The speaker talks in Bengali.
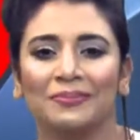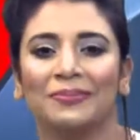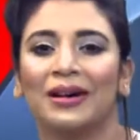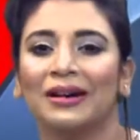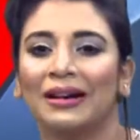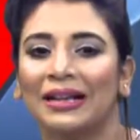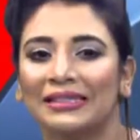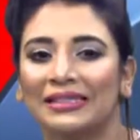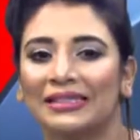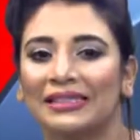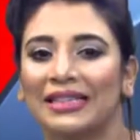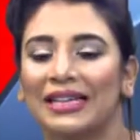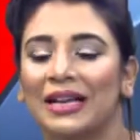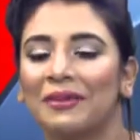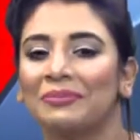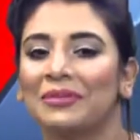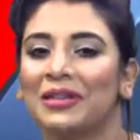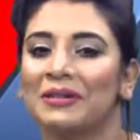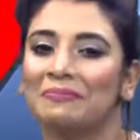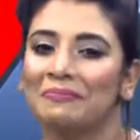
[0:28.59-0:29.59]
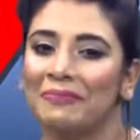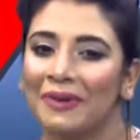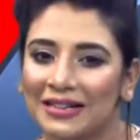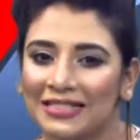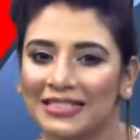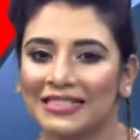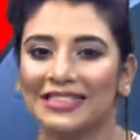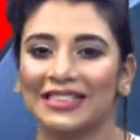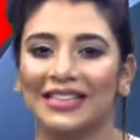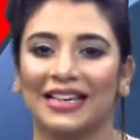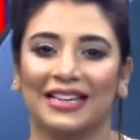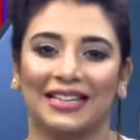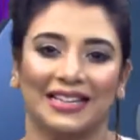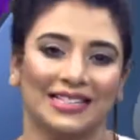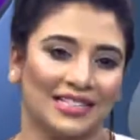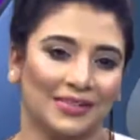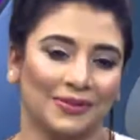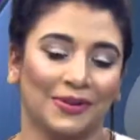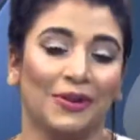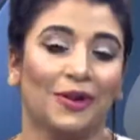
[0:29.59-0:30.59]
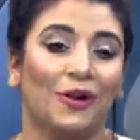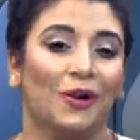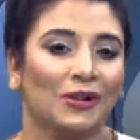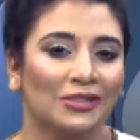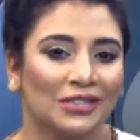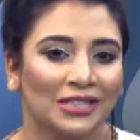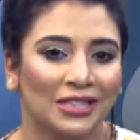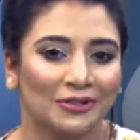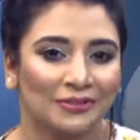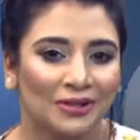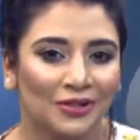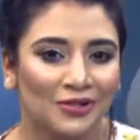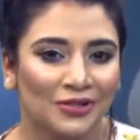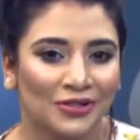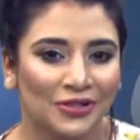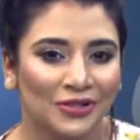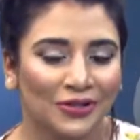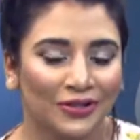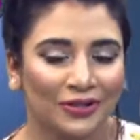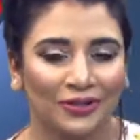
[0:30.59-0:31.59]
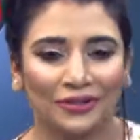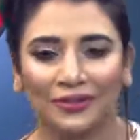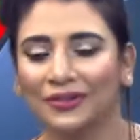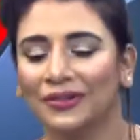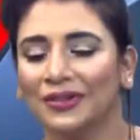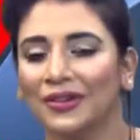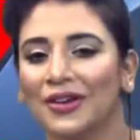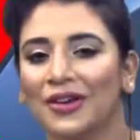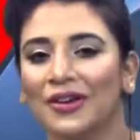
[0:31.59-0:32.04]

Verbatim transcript: বা রাস্তায় আপনার পাশ দিয়ে হেঁটে যাওয়া অজানা মানুষটিও কিন্তু